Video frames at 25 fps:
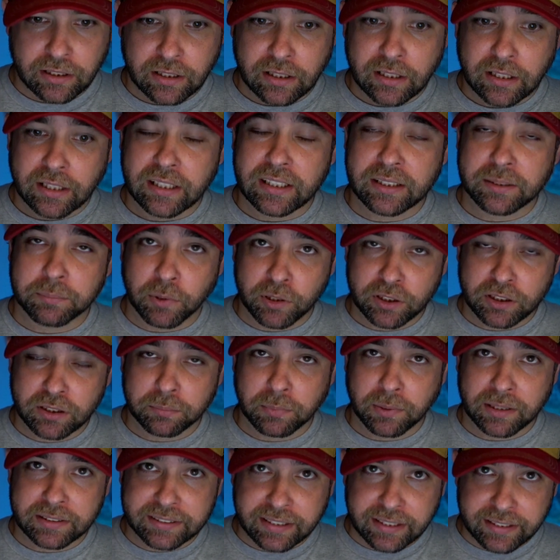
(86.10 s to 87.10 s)
ich möchte
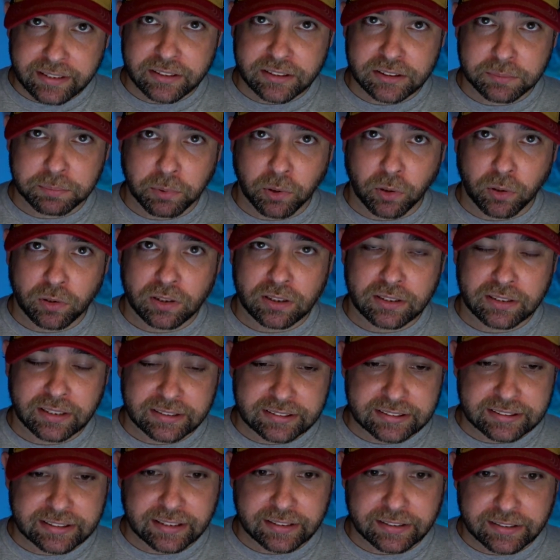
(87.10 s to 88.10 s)
meinen Trainingsblock, der
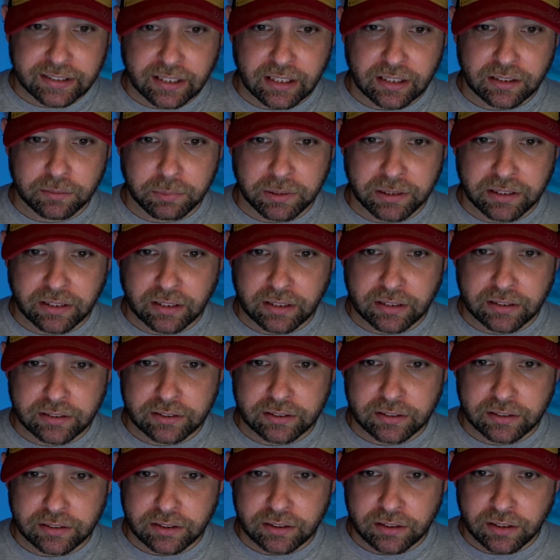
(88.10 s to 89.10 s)
10 Tage
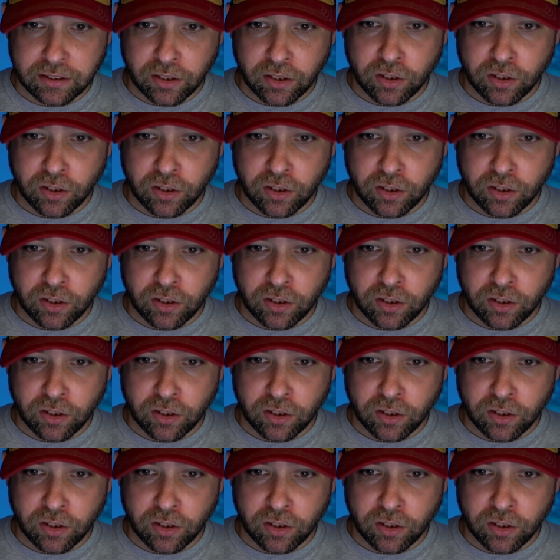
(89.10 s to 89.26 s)
beinhaltet,